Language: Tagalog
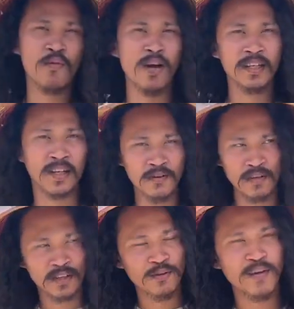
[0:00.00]
kuan karon
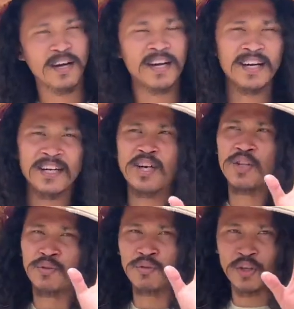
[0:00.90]
ato ang
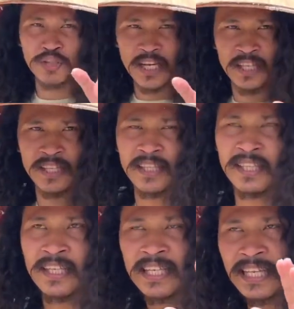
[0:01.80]
2000
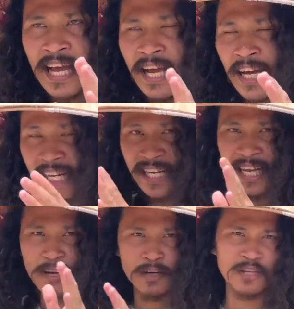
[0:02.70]
na di
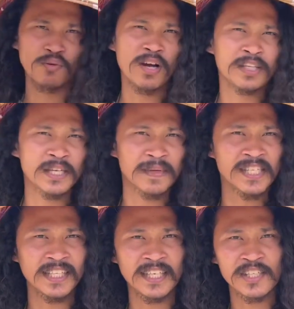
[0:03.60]
na ato ang 7
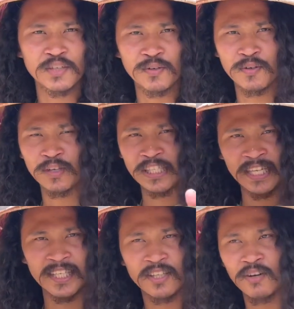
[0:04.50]
seater. So
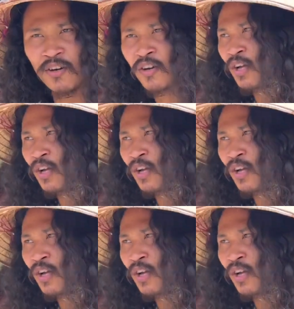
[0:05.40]
excited ko.